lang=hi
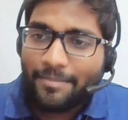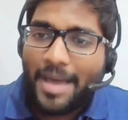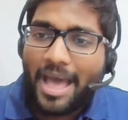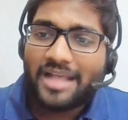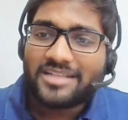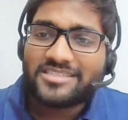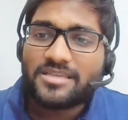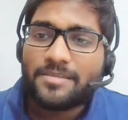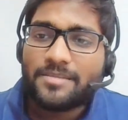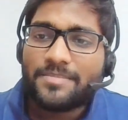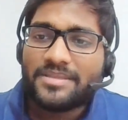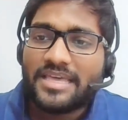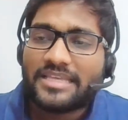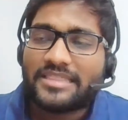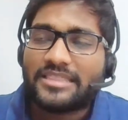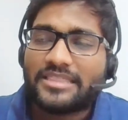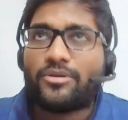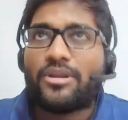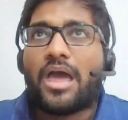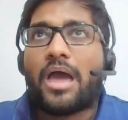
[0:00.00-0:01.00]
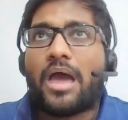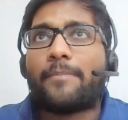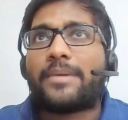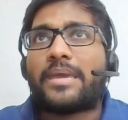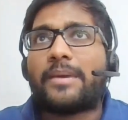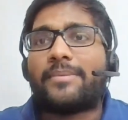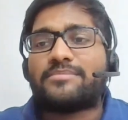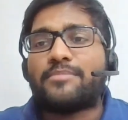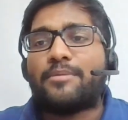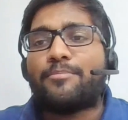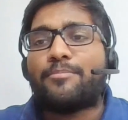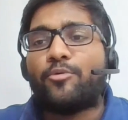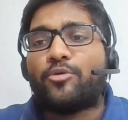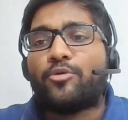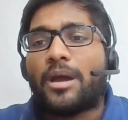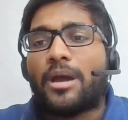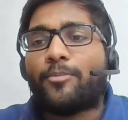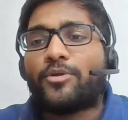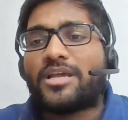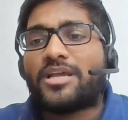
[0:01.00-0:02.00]
आज से भी देखते हो ना आपके पास में
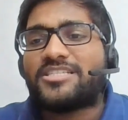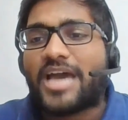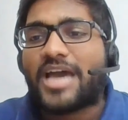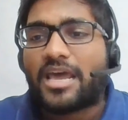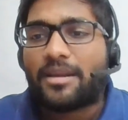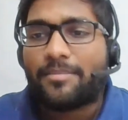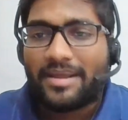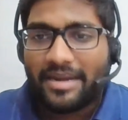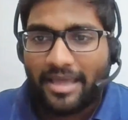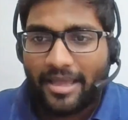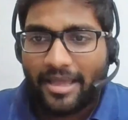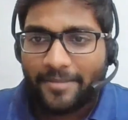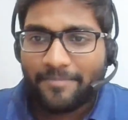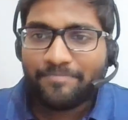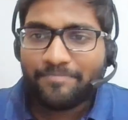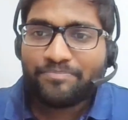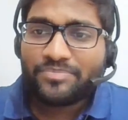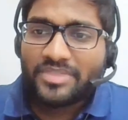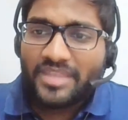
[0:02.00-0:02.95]
पूरा पूरा चार महीना है